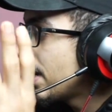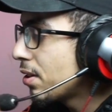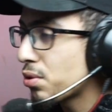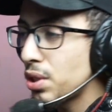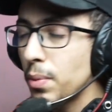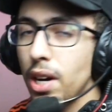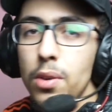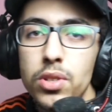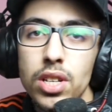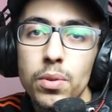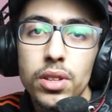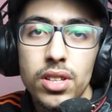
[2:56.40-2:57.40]
يرسم
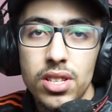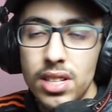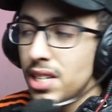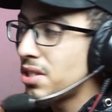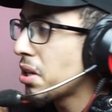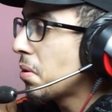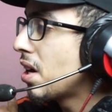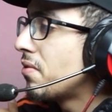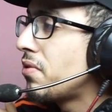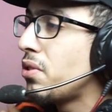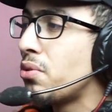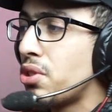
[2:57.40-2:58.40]
خاوتي ويدز لي سواء
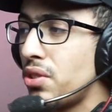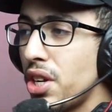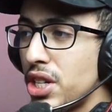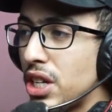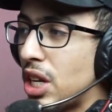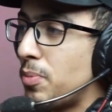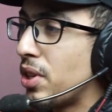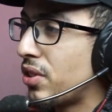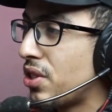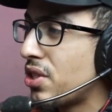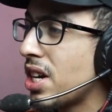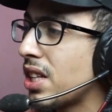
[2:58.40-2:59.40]
في نيو جينيريشن جيمنج
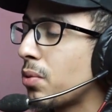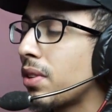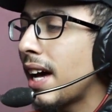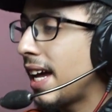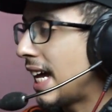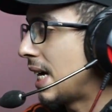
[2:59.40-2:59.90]
دي زاد والله اي